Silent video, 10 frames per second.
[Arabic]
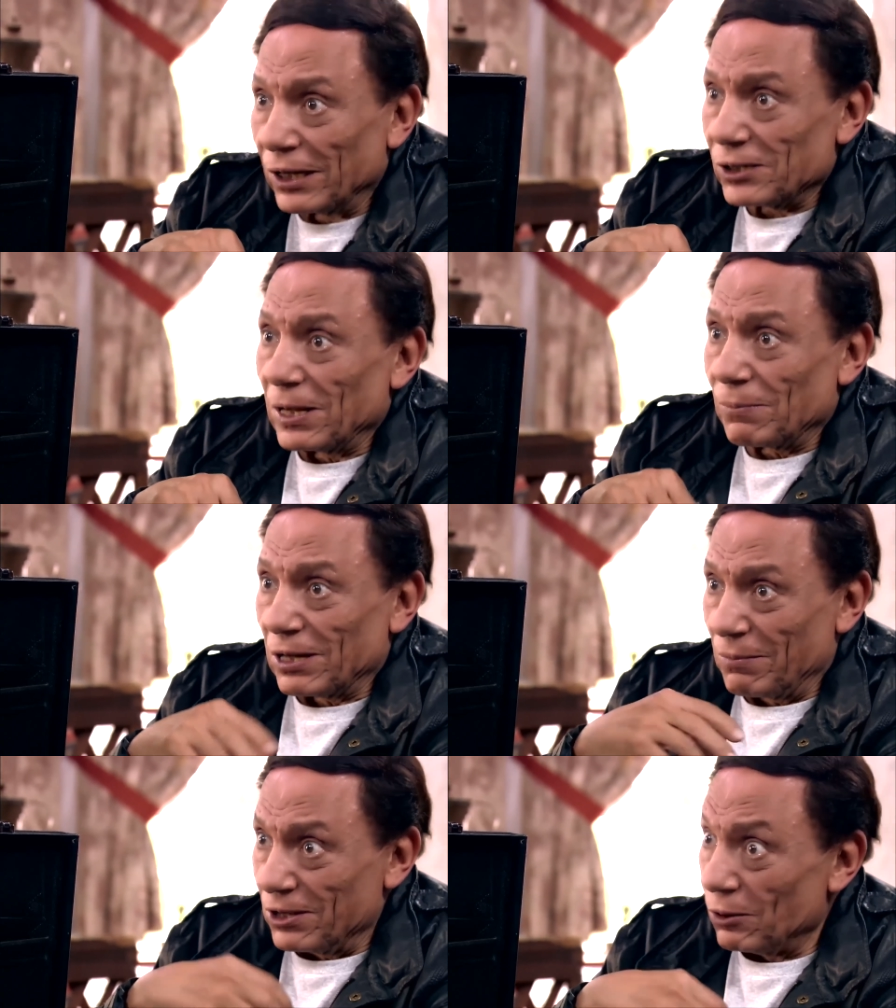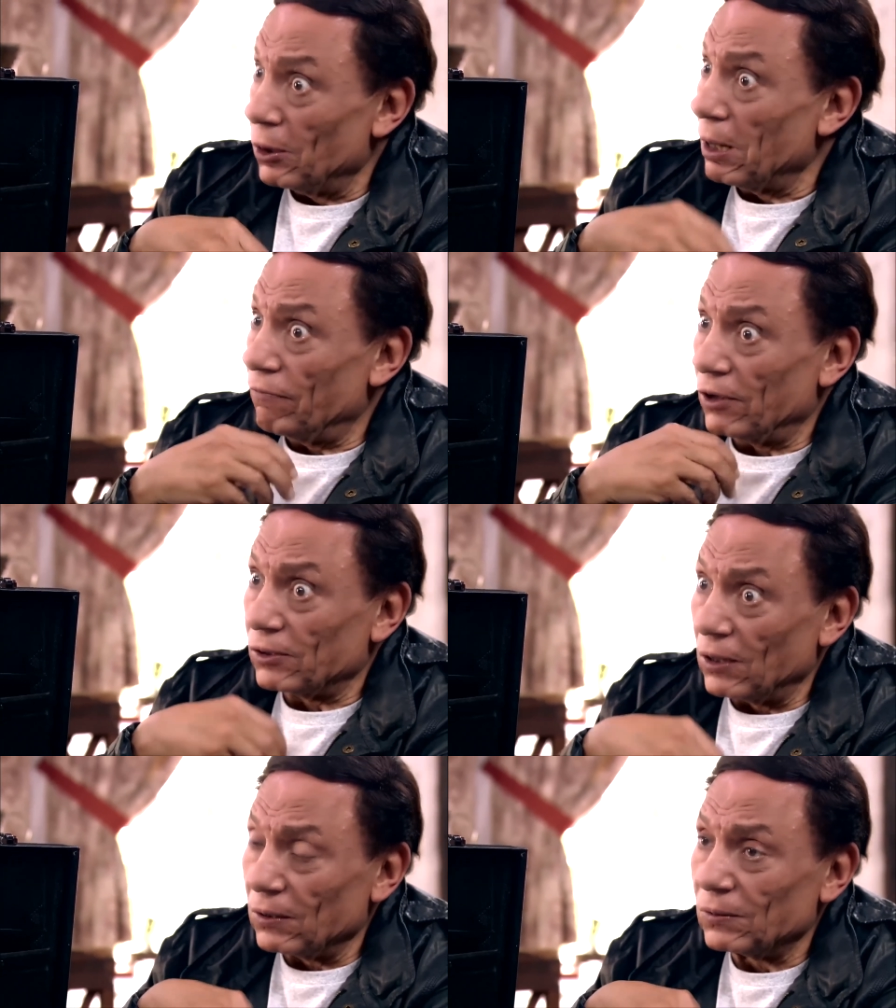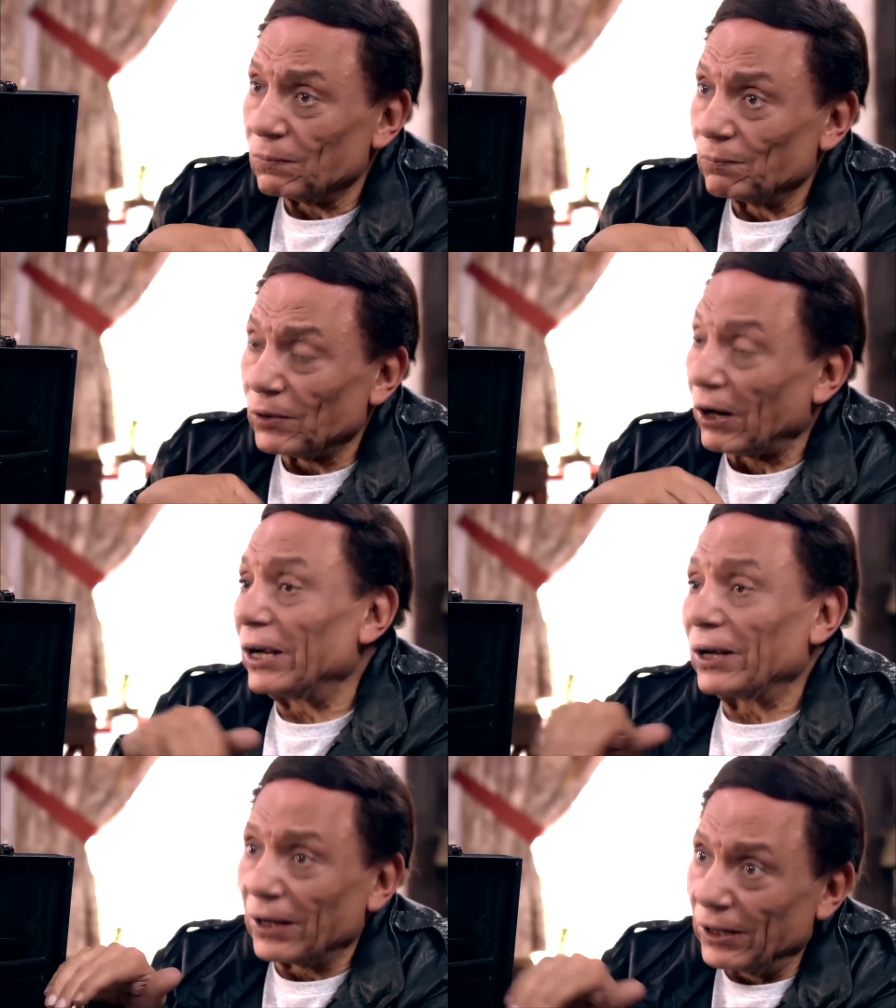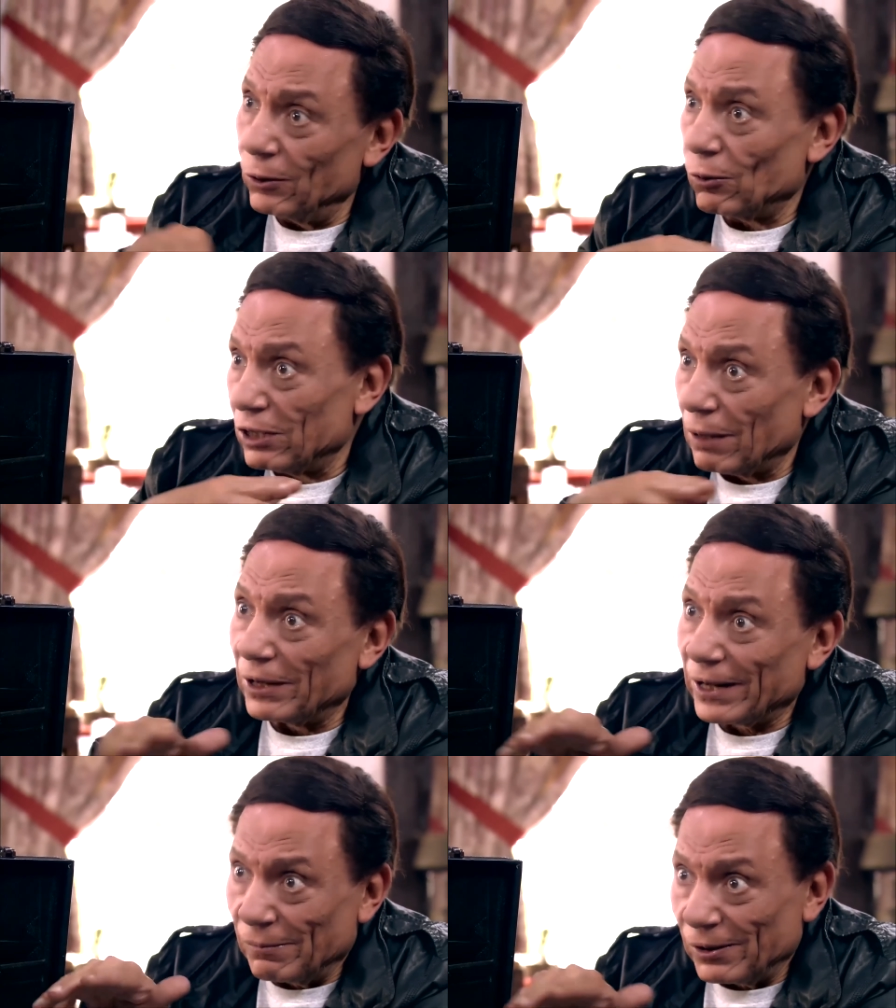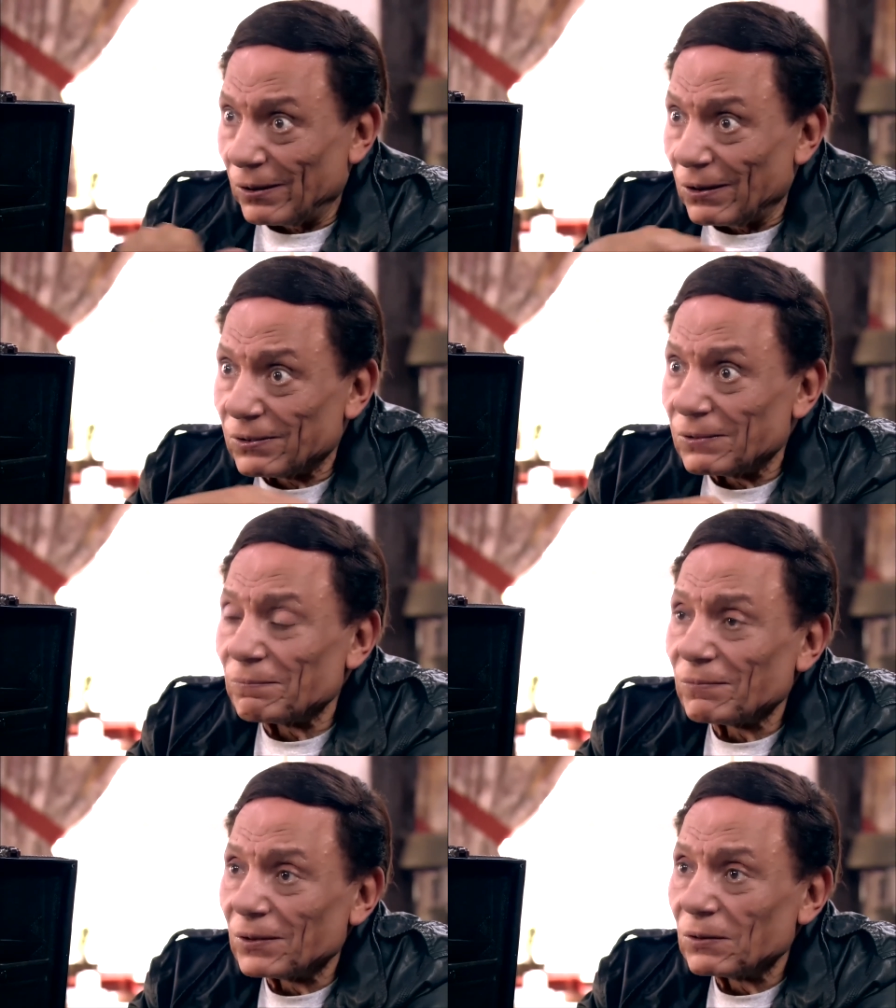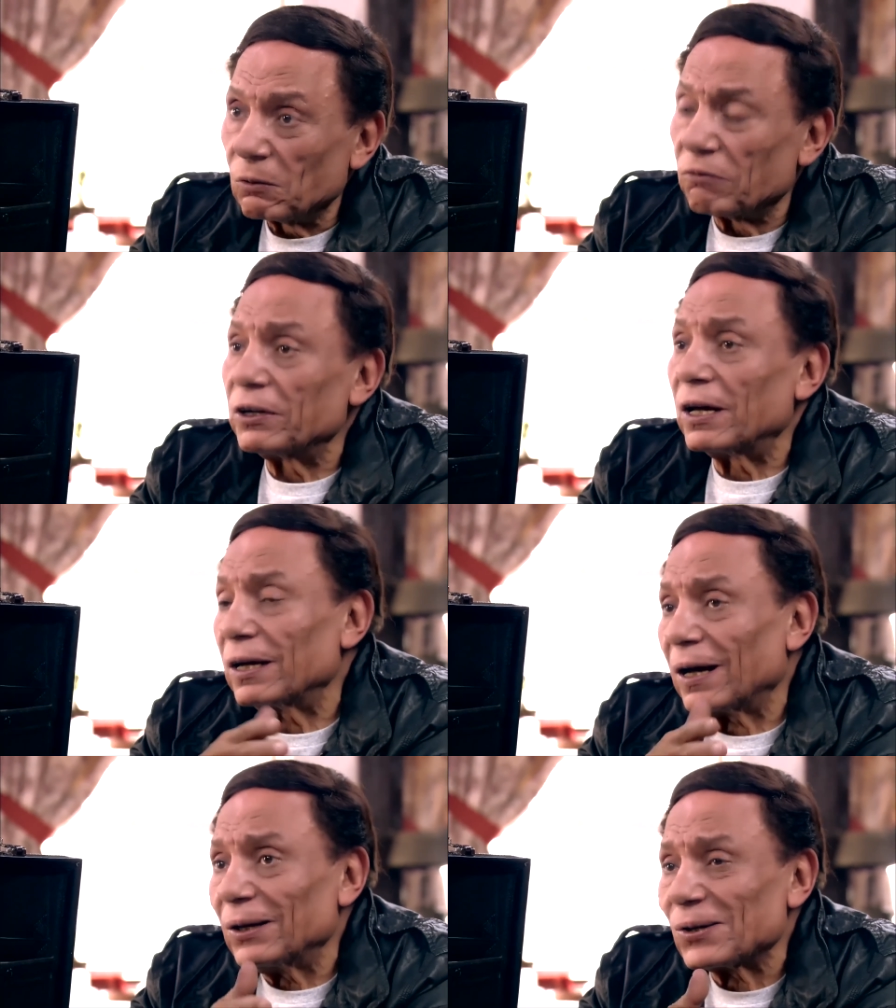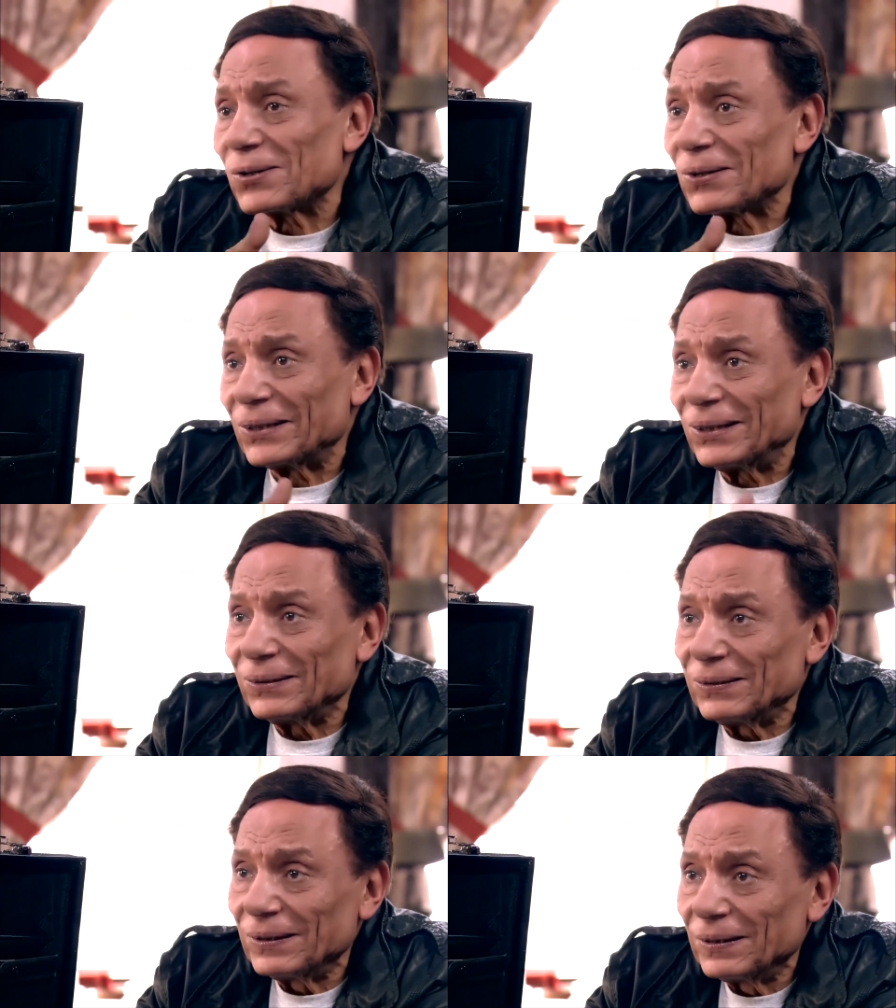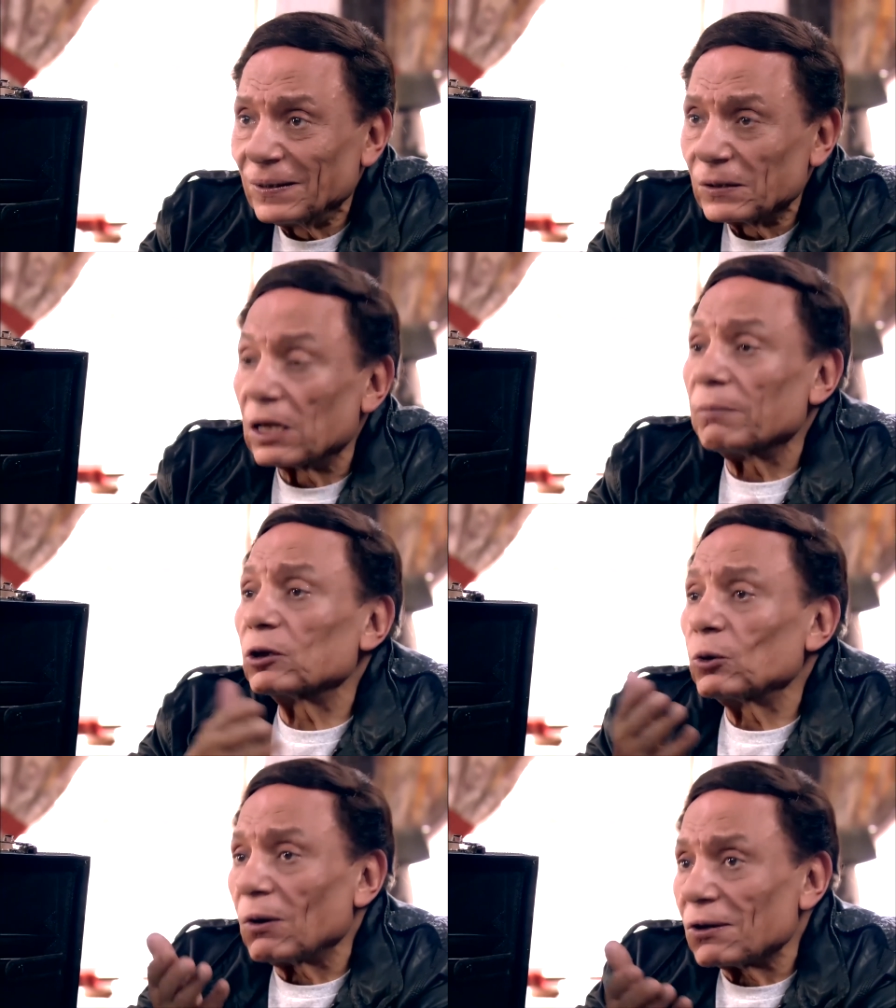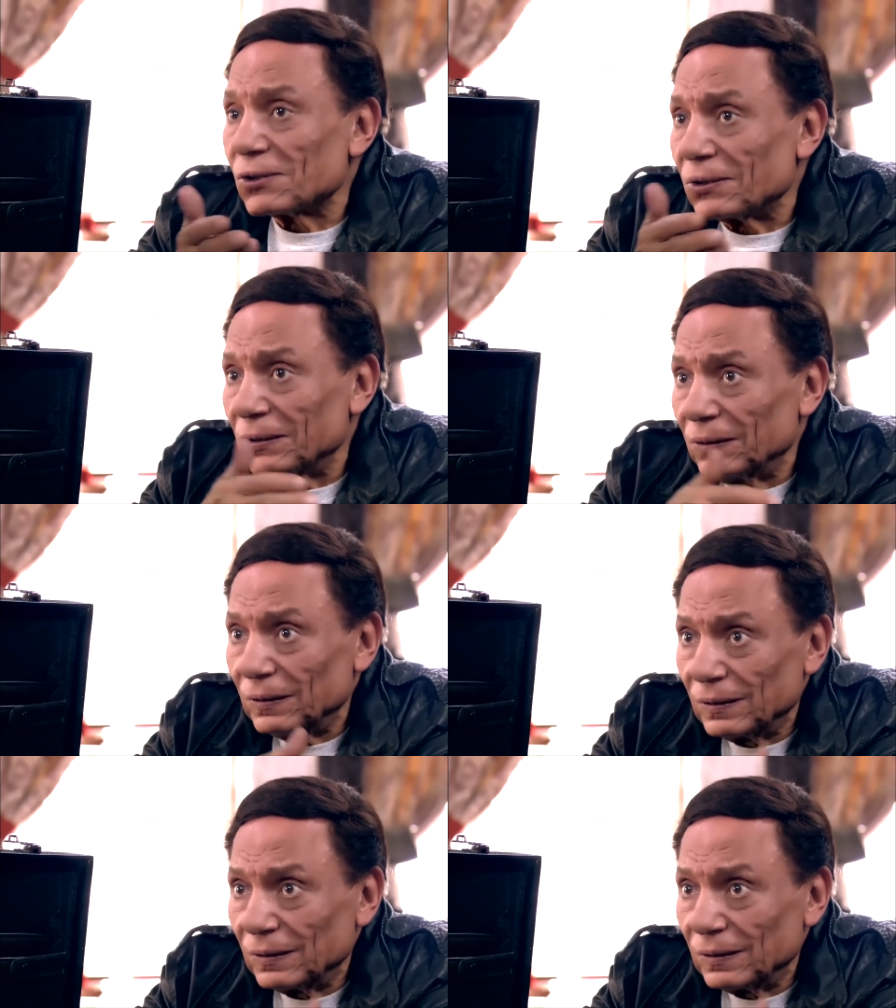وناس لابسه بدل وجرافطات رايحين جايين قدام الكاميرات وفي النهايه هيحصل ايه؟ تبادل اسرى